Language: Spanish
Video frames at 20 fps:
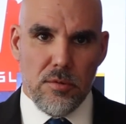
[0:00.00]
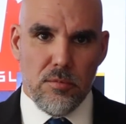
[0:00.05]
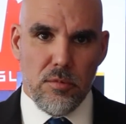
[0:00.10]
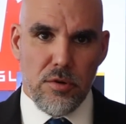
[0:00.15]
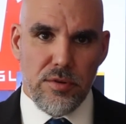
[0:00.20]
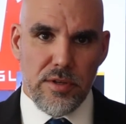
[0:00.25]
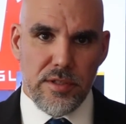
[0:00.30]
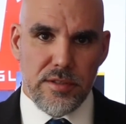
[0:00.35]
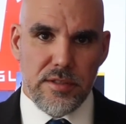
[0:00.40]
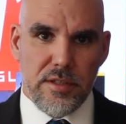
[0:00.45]

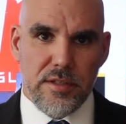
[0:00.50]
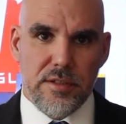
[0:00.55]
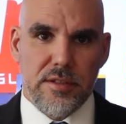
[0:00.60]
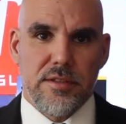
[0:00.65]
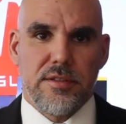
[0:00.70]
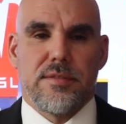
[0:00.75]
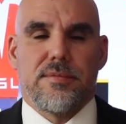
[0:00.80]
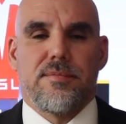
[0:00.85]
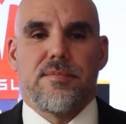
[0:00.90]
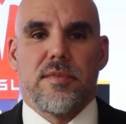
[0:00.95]
Muy buenas
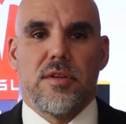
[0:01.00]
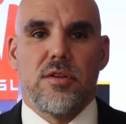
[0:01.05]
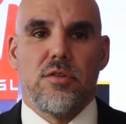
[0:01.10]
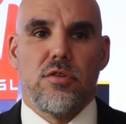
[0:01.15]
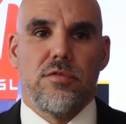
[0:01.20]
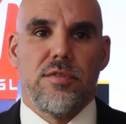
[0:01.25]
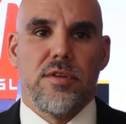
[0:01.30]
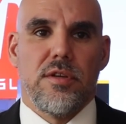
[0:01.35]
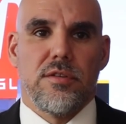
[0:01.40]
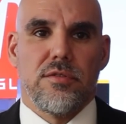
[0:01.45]
tardes y
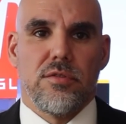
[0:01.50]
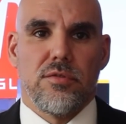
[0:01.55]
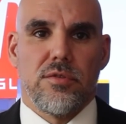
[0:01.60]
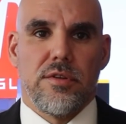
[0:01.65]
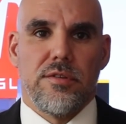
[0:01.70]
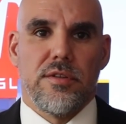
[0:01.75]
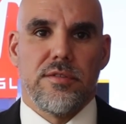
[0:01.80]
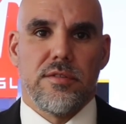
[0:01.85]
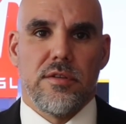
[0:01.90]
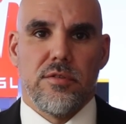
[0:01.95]
no olvides
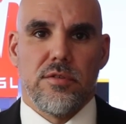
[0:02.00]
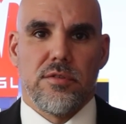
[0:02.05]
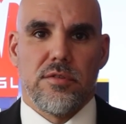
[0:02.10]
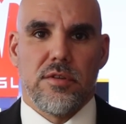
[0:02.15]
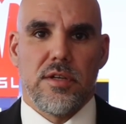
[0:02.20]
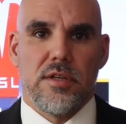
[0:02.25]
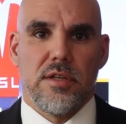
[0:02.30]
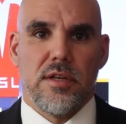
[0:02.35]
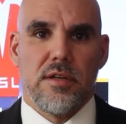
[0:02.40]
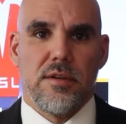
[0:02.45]
suscribirse a
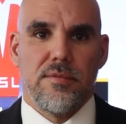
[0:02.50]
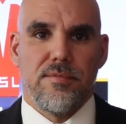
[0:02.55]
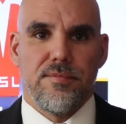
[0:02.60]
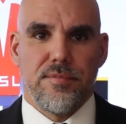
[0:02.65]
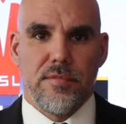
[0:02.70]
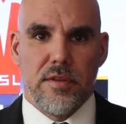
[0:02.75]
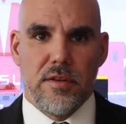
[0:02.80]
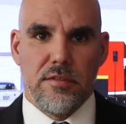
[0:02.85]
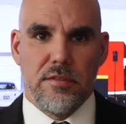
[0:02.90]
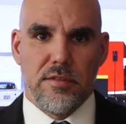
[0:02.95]
nuestro canal
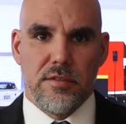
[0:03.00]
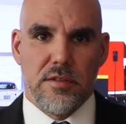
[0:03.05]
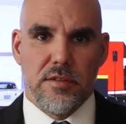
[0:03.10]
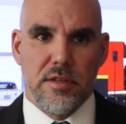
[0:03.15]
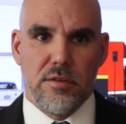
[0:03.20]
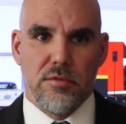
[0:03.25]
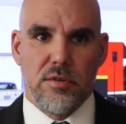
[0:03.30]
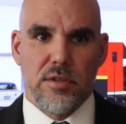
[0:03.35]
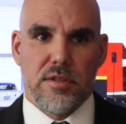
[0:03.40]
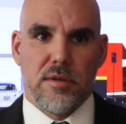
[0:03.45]
y
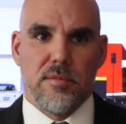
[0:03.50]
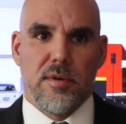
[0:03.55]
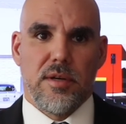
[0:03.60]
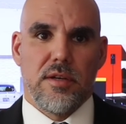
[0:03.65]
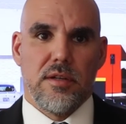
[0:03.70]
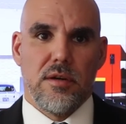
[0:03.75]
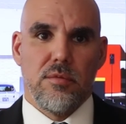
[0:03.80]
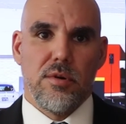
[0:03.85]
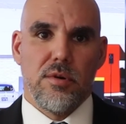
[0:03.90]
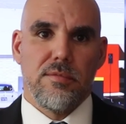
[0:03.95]
visitar nuestra
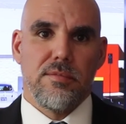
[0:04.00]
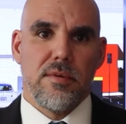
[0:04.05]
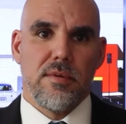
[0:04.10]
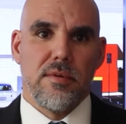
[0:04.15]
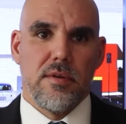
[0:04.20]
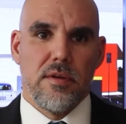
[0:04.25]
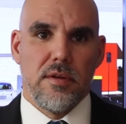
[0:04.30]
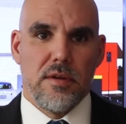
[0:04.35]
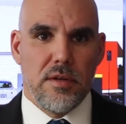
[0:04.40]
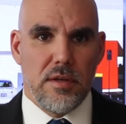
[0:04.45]
página web
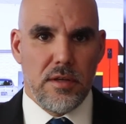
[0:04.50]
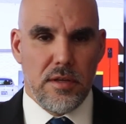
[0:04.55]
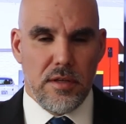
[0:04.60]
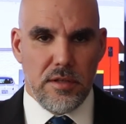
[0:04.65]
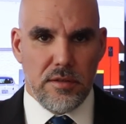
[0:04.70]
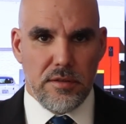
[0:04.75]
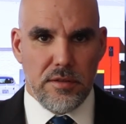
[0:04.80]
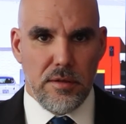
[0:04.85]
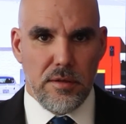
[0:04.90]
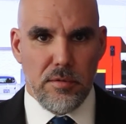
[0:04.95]

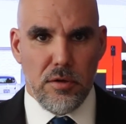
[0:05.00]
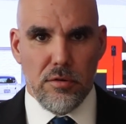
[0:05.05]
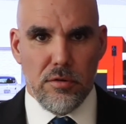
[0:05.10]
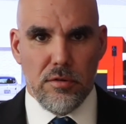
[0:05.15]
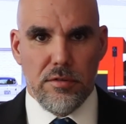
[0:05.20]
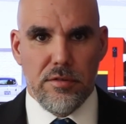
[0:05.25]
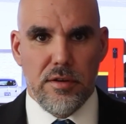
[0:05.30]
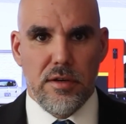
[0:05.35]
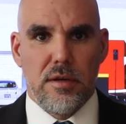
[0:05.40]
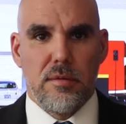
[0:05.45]

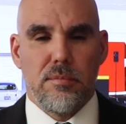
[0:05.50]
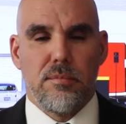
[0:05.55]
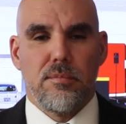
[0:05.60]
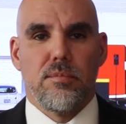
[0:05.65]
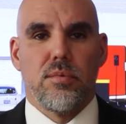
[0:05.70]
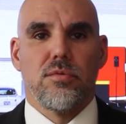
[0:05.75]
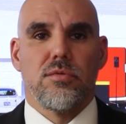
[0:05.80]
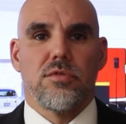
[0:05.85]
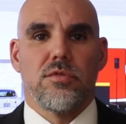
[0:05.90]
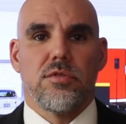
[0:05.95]

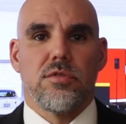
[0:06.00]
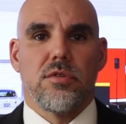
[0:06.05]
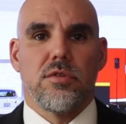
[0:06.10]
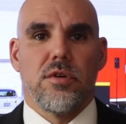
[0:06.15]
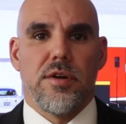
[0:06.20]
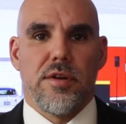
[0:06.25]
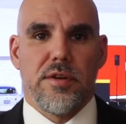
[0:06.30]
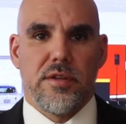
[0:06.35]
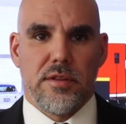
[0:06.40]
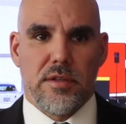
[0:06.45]

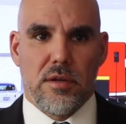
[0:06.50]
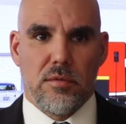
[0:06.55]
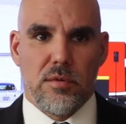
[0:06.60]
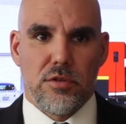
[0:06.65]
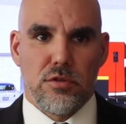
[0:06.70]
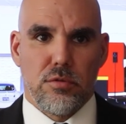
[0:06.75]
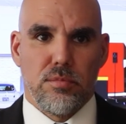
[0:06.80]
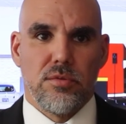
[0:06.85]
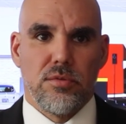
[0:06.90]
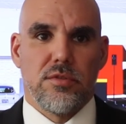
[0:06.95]

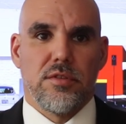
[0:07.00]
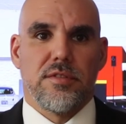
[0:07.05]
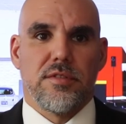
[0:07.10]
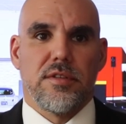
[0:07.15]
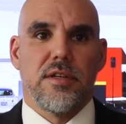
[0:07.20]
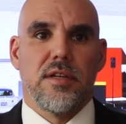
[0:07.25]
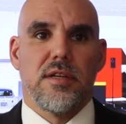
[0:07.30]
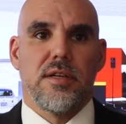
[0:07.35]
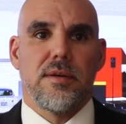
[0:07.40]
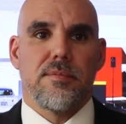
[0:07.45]

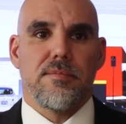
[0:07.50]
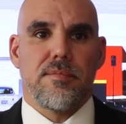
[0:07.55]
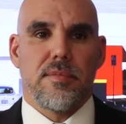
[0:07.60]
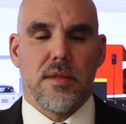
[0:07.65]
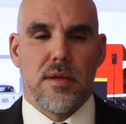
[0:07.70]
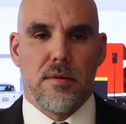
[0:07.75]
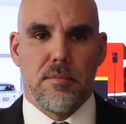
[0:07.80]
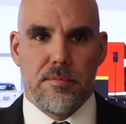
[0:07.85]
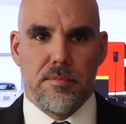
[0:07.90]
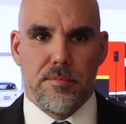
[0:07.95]
www.renta4.cl
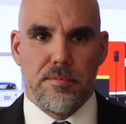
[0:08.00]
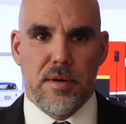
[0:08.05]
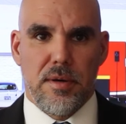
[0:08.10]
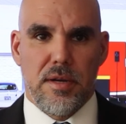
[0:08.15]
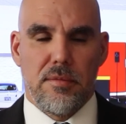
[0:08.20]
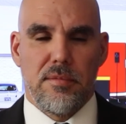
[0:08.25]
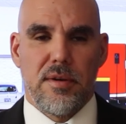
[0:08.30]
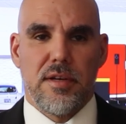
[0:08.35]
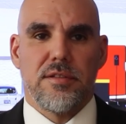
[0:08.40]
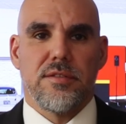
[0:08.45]

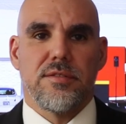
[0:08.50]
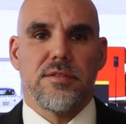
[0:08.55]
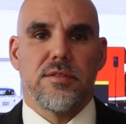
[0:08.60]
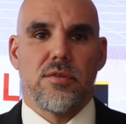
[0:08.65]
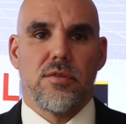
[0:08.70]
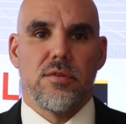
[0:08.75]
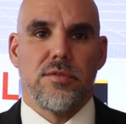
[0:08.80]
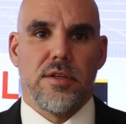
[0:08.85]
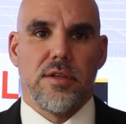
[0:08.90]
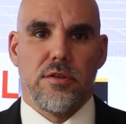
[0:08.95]
para más
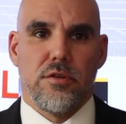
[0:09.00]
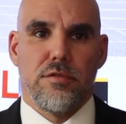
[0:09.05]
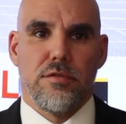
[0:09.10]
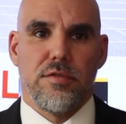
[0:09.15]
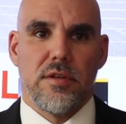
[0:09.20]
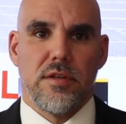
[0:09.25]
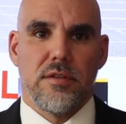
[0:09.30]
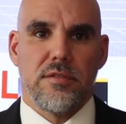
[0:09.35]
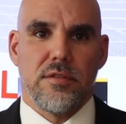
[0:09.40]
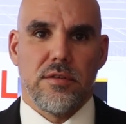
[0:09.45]
contenido
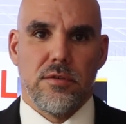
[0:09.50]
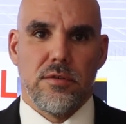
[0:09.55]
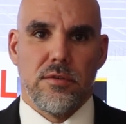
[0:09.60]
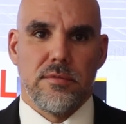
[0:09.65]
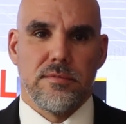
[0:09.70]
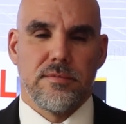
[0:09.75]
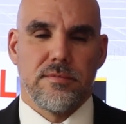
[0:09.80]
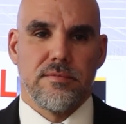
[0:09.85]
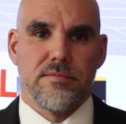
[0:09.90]
financiero.